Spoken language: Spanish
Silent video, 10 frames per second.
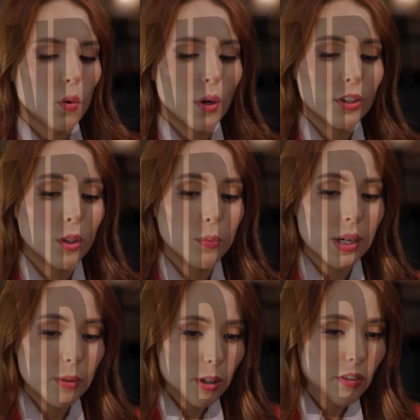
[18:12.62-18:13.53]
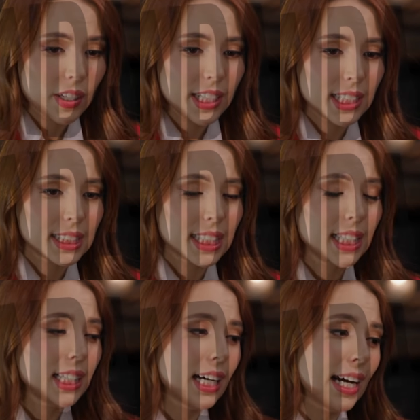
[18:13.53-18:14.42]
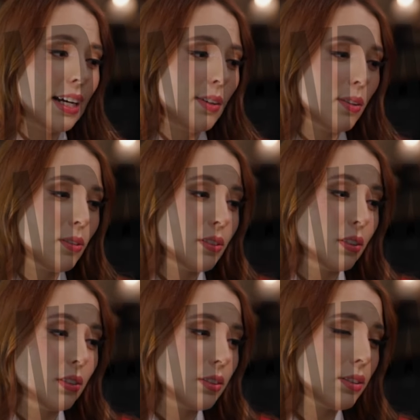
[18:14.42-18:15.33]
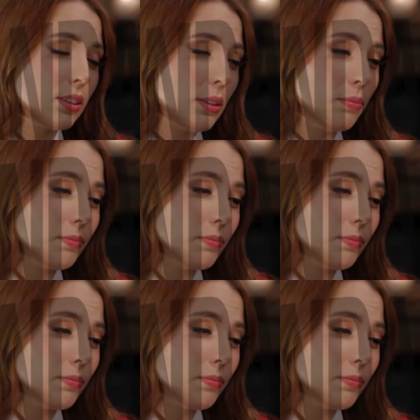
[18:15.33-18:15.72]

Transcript: Cuando mi abuelo fallece, a los eh,